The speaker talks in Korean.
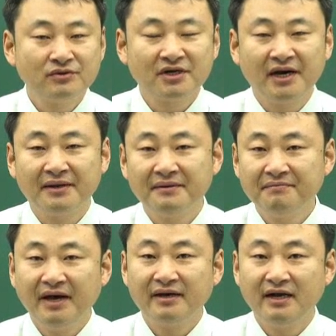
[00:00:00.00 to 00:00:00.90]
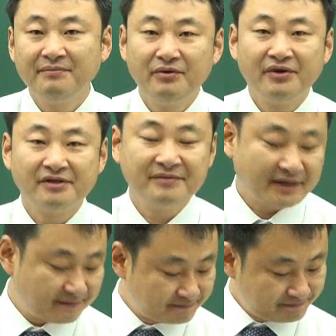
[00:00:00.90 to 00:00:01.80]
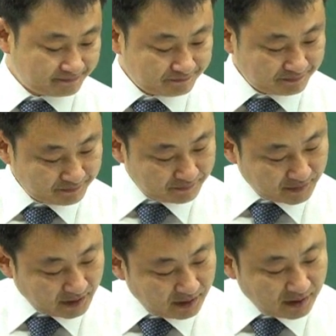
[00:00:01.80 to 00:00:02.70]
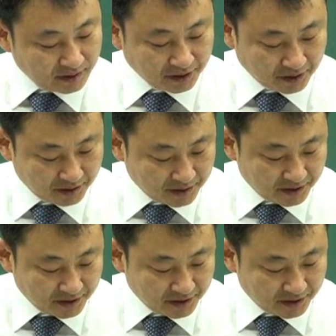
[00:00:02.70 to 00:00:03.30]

우리가 파악할 필요 있습니다. 그래서